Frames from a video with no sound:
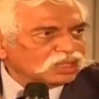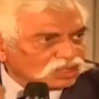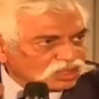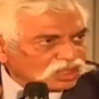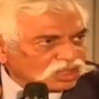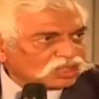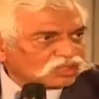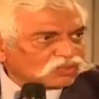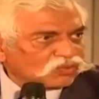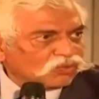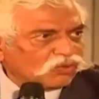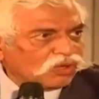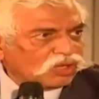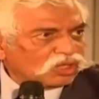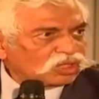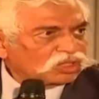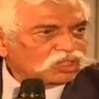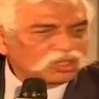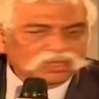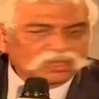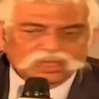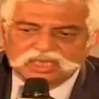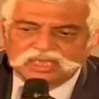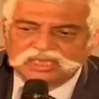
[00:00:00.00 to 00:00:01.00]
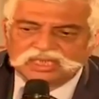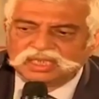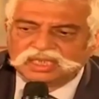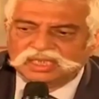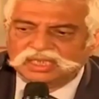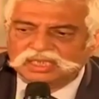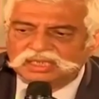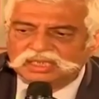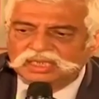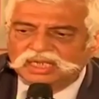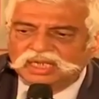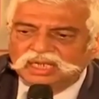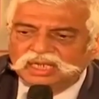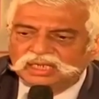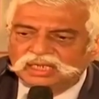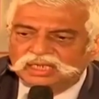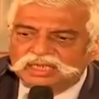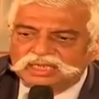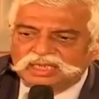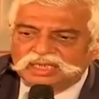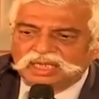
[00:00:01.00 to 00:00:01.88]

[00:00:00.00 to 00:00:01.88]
जस्ट वॉर थ्योरी से कि